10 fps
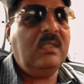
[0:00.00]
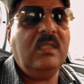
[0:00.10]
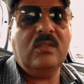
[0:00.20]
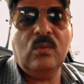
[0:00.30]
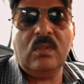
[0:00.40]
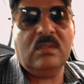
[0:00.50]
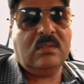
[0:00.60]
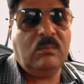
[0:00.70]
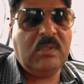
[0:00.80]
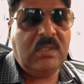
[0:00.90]
कि जी थोड़ा
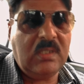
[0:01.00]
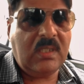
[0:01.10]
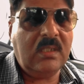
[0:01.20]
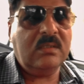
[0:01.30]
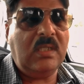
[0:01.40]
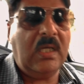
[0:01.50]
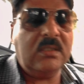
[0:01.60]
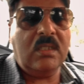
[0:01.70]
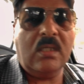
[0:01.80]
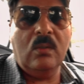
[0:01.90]
सा मैं यार
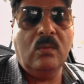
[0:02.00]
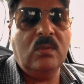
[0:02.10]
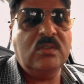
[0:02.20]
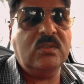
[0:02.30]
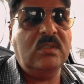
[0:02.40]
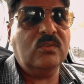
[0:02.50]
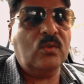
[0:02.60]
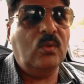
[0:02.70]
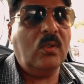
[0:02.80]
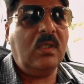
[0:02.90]
एहतियात कर लूँ इस चीज़
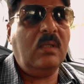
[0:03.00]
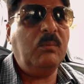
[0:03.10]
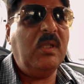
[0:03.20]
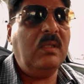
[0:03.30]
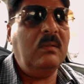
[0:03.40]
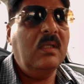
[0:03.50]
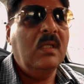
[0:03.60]
को कि भी